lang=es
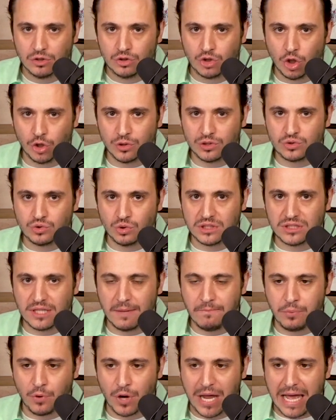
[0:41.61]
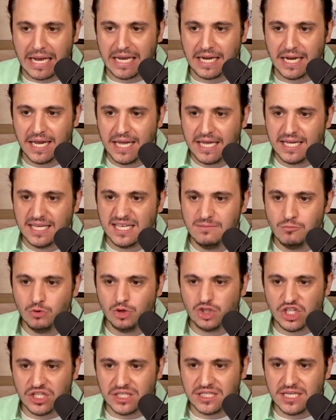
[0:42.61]
Todo eso es temporal. Y
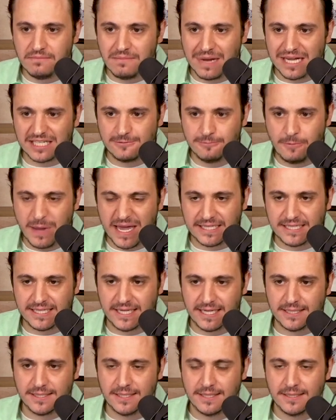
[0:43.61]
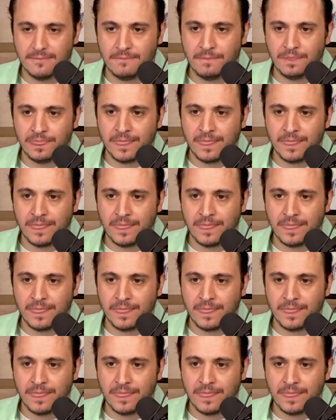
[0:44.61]
muchísimas veces